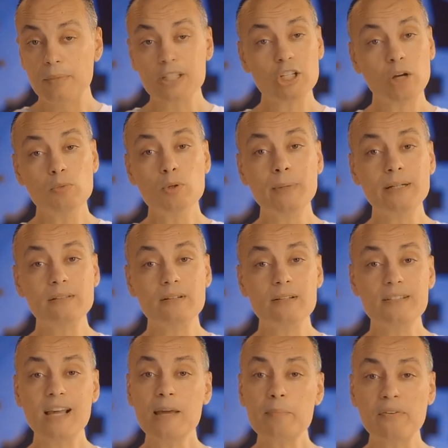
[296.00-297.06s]
بس عموما
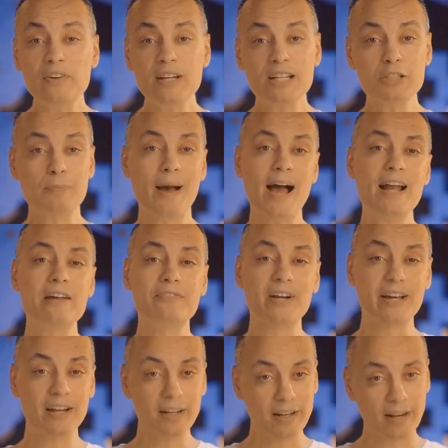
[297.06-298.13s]
زي ما في ناس معانا
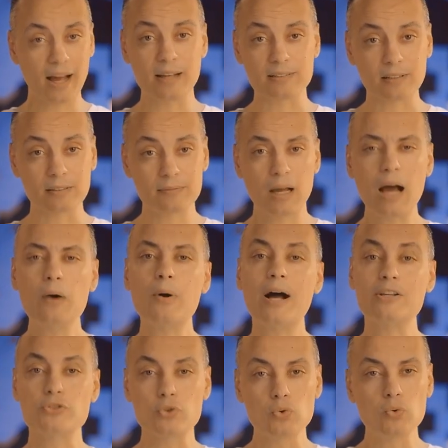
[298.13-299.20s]
فاكرين اللي حصل او
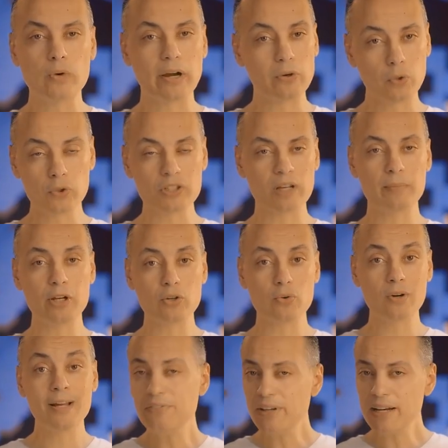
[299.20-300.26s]
عصروه وكانوا جزء منه
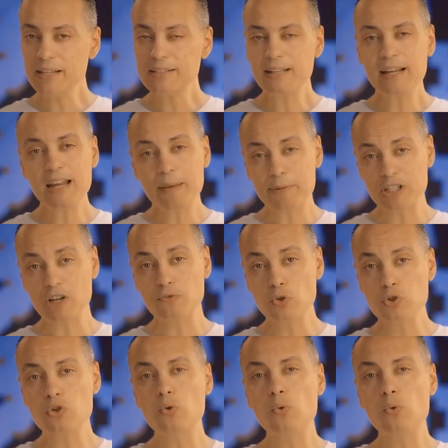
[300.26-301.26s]
في ناس تانية ما شافوش